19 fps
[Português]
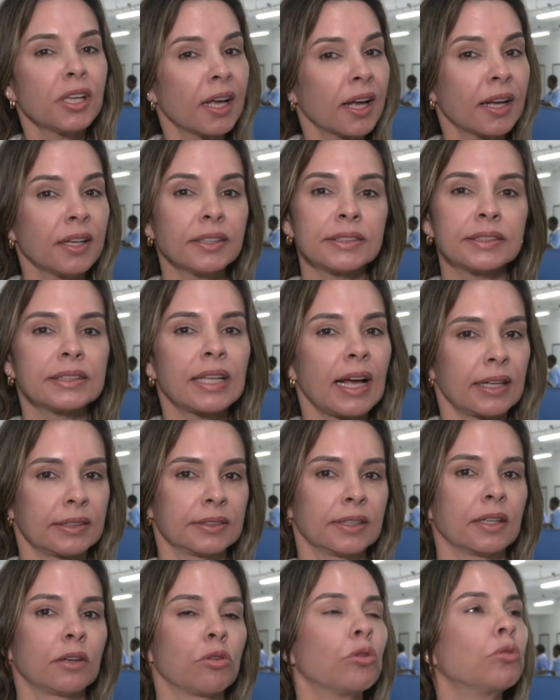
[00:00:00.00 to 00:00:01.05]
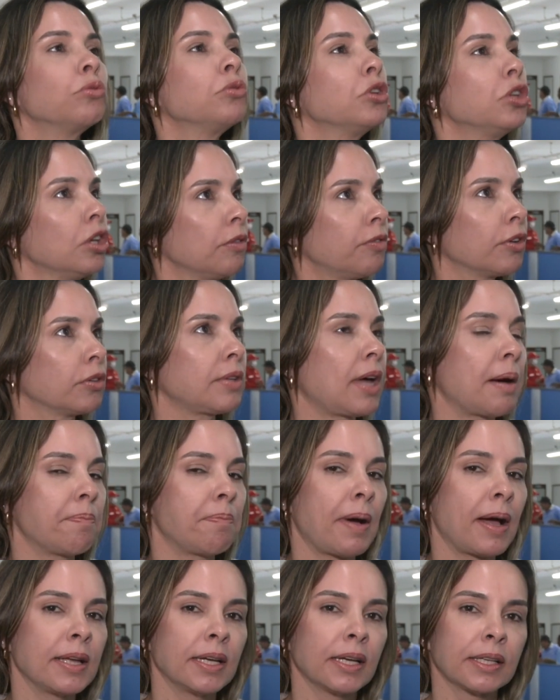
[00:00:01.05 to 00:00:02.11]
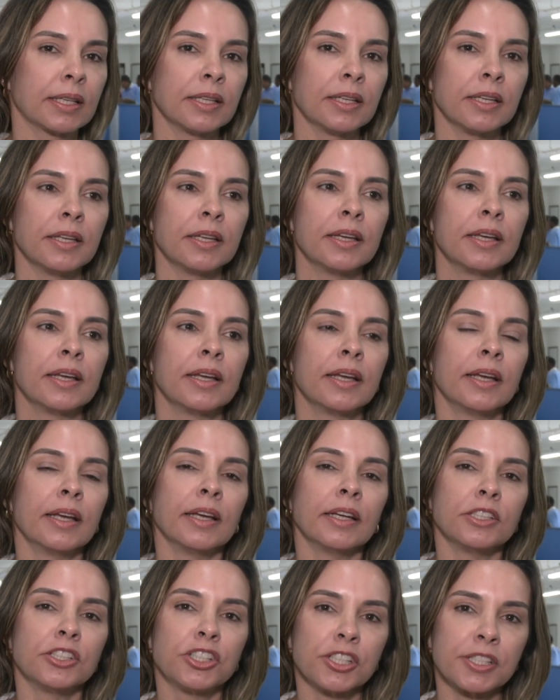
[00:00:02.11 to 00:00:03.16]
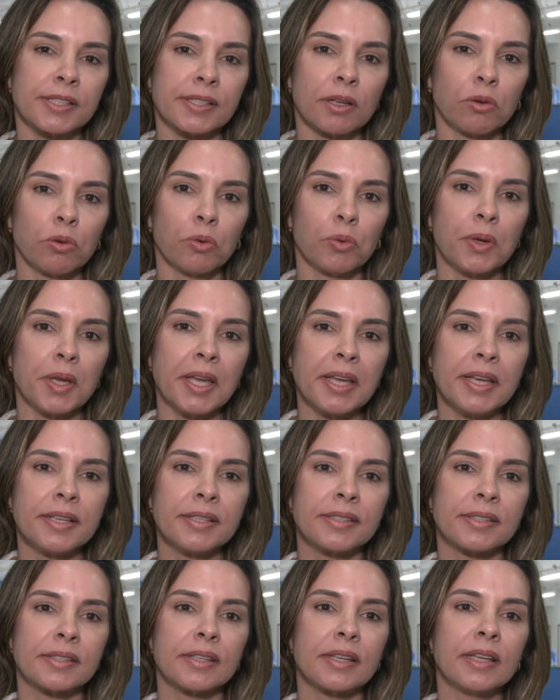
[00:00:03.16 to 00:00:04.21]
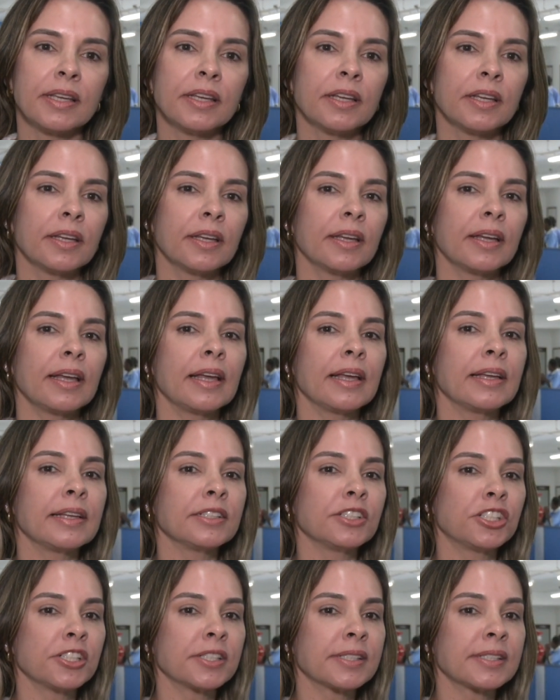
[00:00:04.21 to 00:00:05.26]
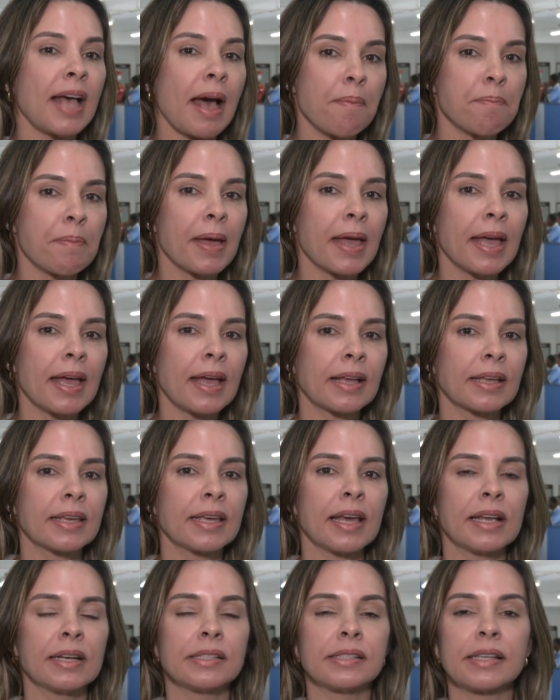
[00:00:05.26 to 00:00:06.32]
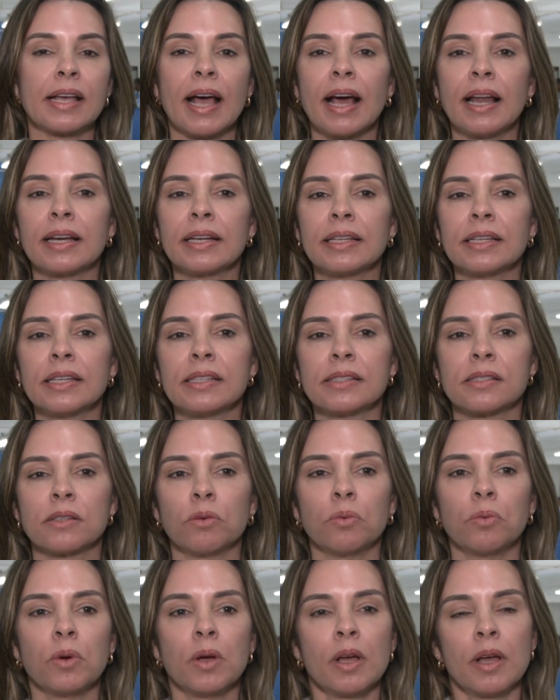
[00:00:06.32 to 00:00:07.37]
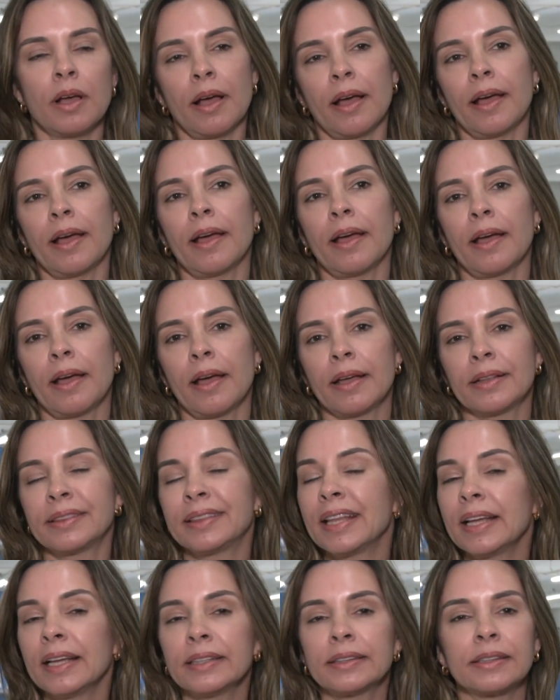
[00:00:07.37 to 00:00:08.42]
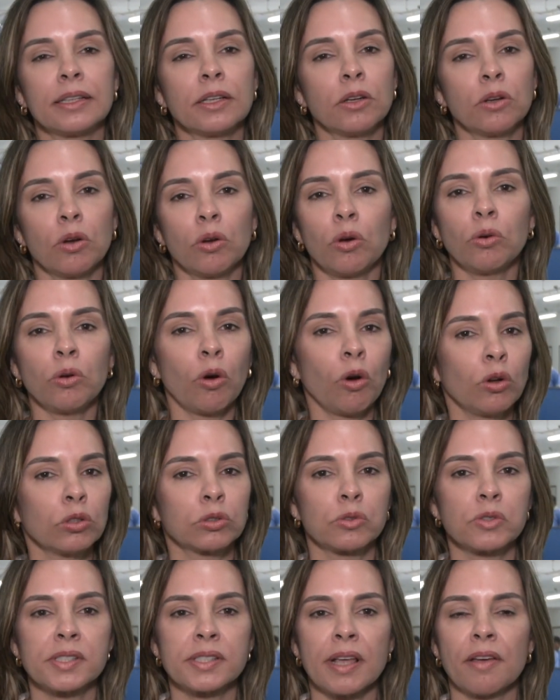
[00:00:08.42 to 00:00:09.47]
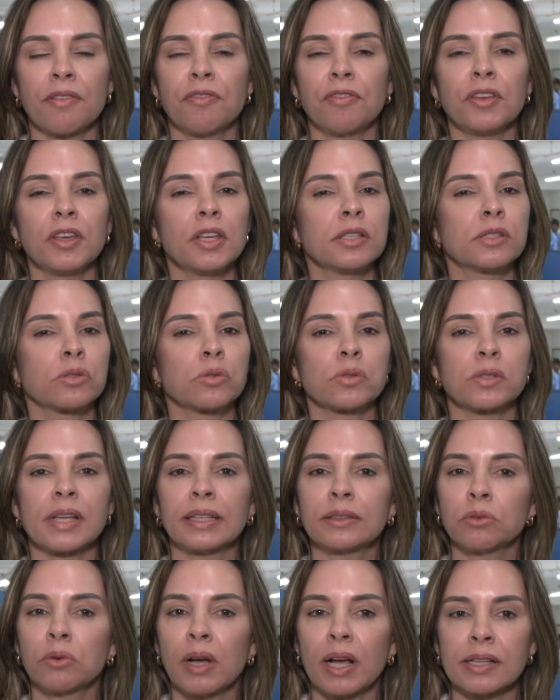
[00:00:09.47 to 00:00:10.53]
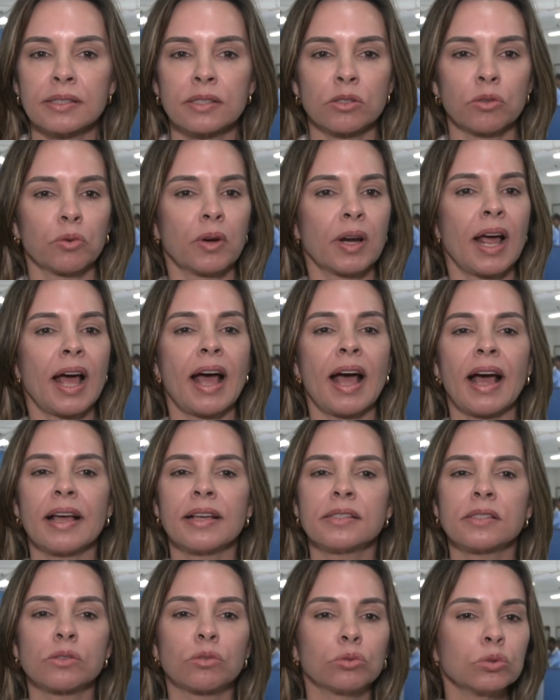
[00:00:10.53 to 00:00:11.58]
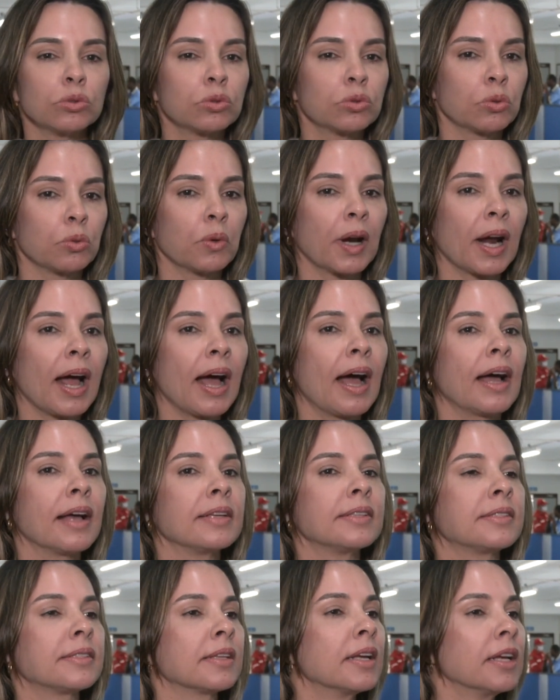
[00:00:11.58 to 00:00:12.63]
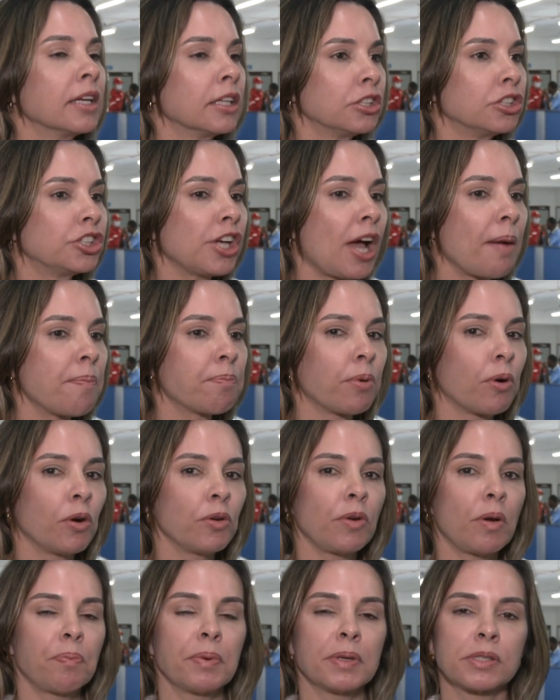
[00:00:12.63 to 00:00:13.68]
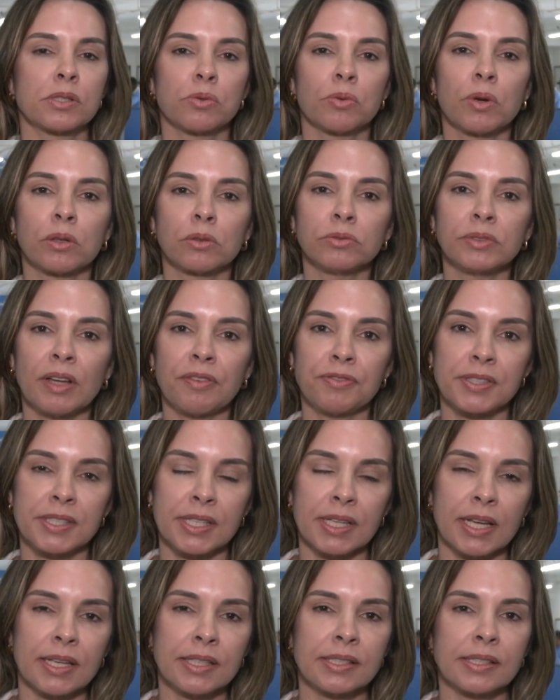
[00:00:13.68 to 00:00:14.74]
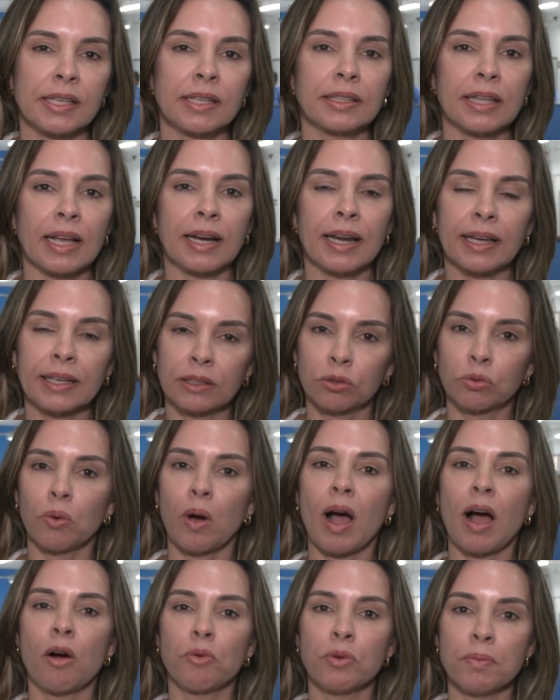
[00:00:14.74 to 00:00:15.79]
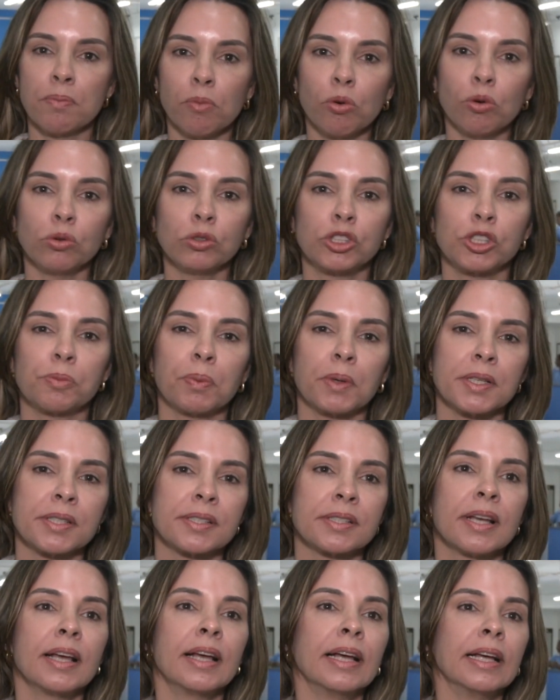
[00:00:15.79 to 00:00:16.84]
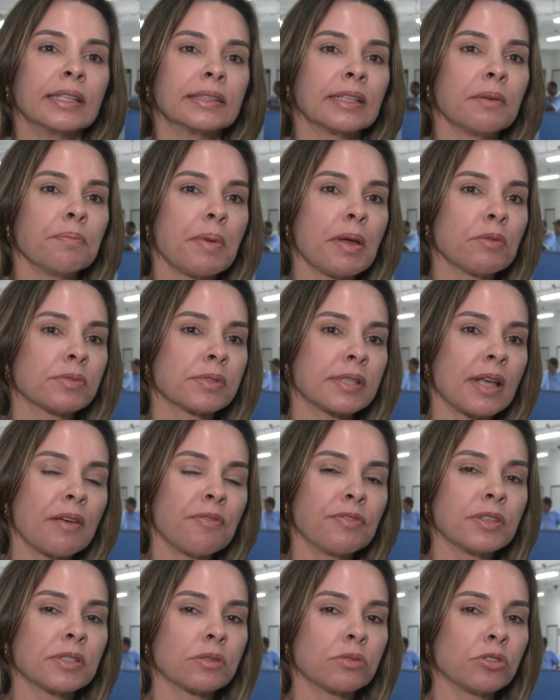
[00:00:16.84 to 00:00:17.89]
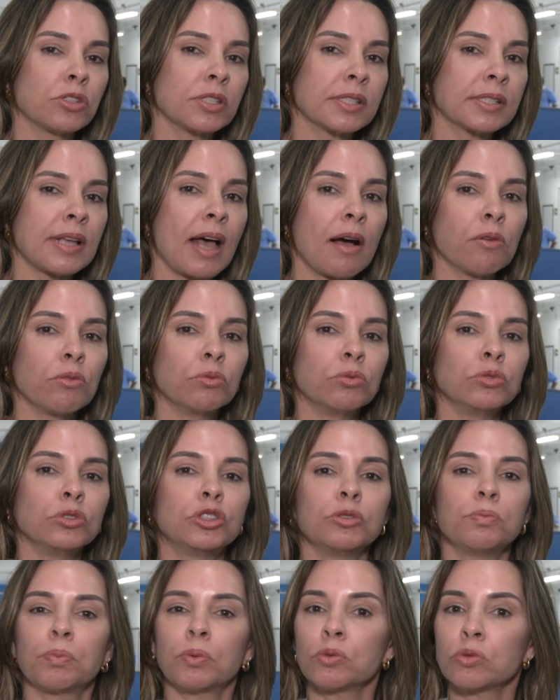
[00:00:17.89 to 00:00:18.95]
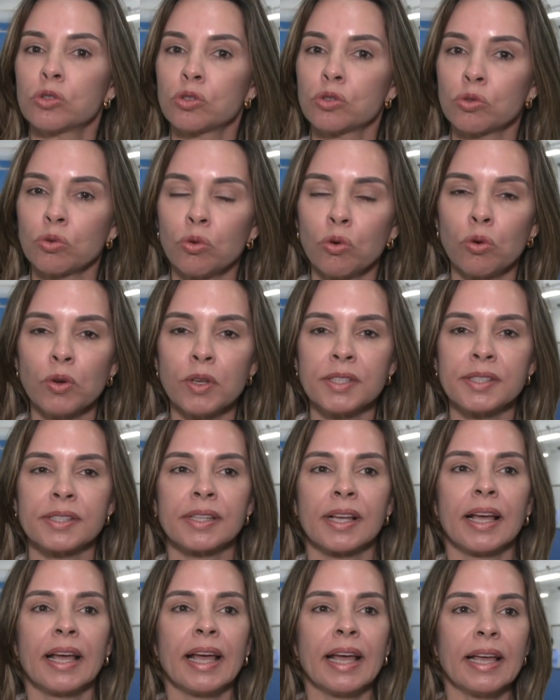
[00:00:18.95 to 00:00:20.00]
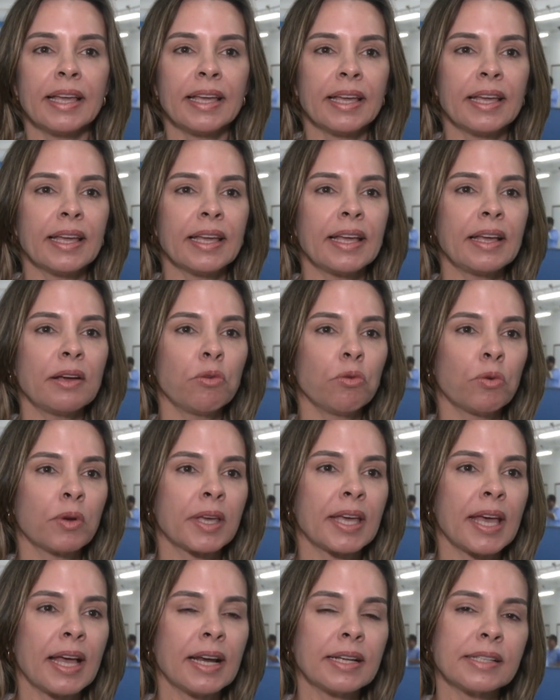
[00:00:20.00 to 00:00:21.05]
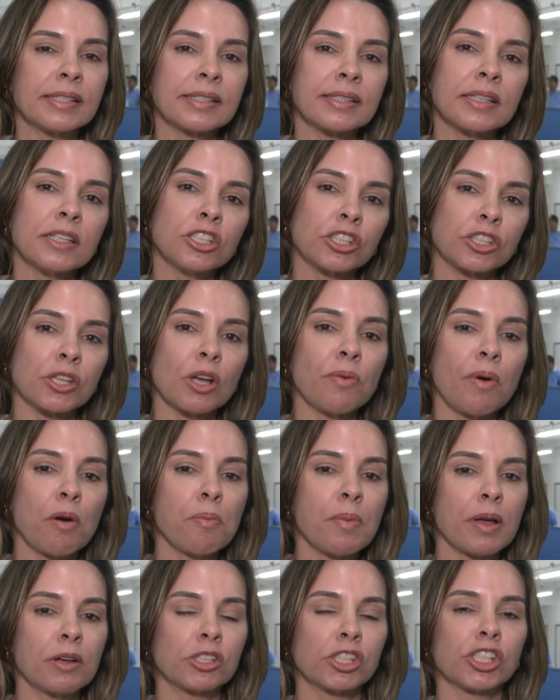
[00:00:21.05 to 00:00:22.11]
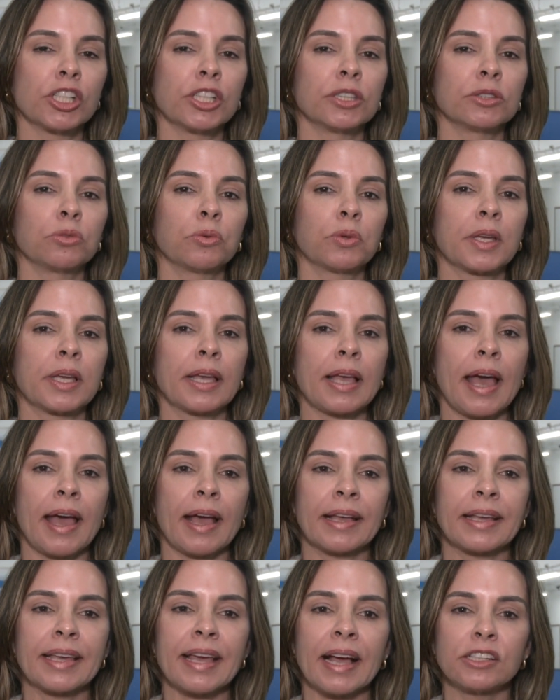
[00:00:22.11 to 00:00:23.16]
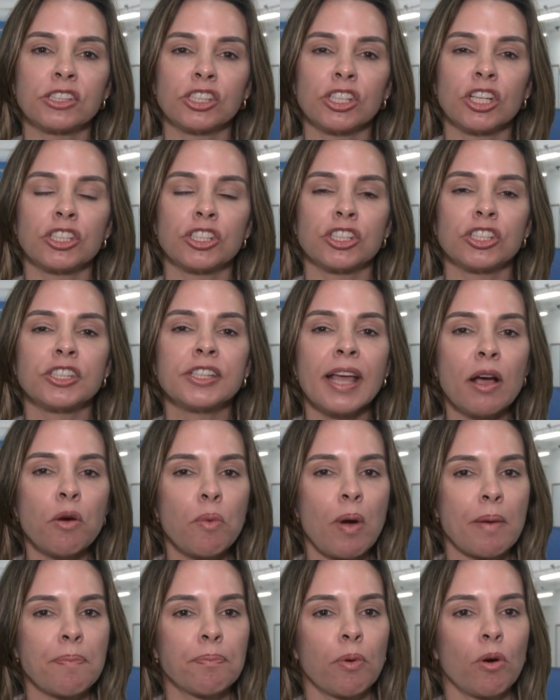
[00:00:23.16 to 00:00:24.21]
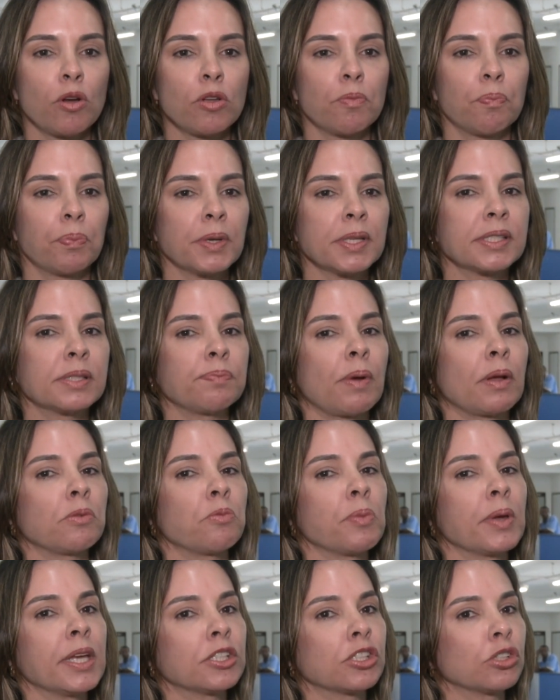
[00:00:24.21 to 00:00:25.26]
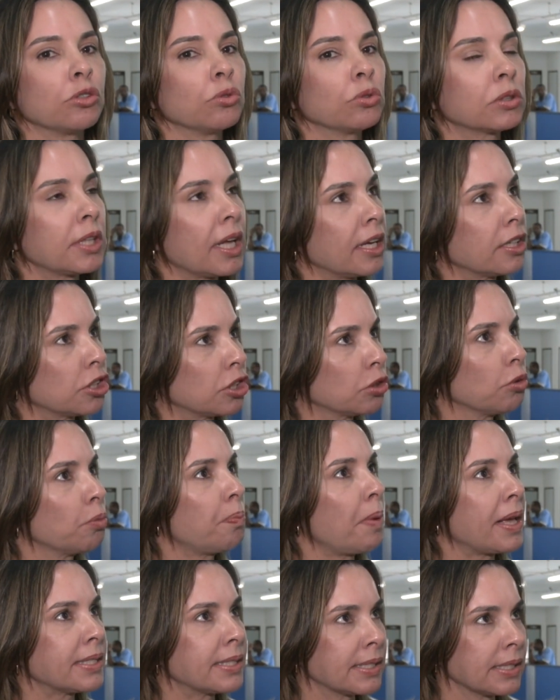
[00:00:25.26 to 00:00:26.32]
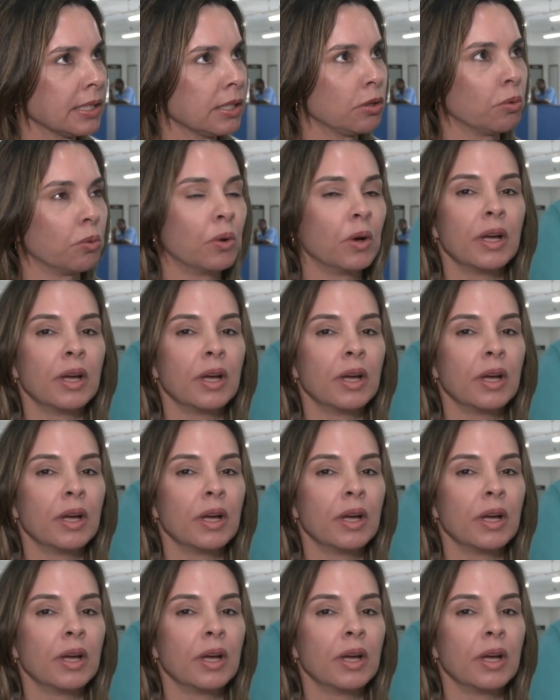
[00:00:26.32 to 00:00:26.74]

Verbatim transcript: Encantada com o nível da PAI aqui de São Luís e de saber que eles realizam, é, dentre outros serviços educacionais, culturais, de apoio à pessoa com deficiência intelectual e múltiplas, também um serviço de saúde para o SUS e o que eles estão almejando é que a gente dê um apoio, principalmente no teste do pezinho.